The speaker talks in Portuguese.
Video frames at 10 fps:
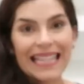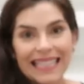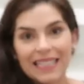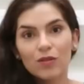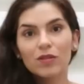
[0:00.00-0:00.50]

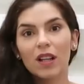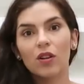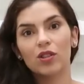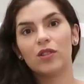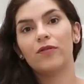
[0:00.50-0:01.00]
Essa segunda
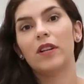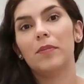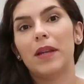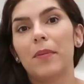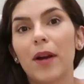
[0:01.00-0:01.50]
loja foi
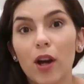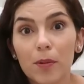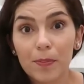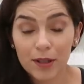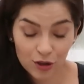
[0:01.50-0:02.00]
a minha
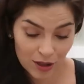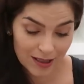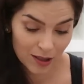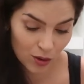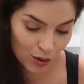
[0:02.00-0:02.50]
maior
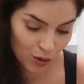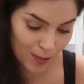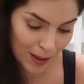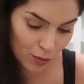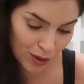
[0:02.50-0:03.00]
perdição. Eu
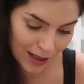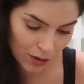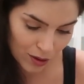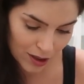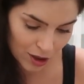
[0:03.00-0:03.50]
comprei
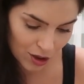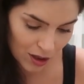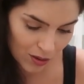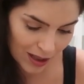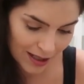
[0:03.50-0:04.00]
muita coisa de
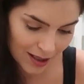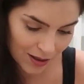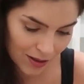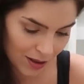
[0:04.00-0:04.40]
decoração,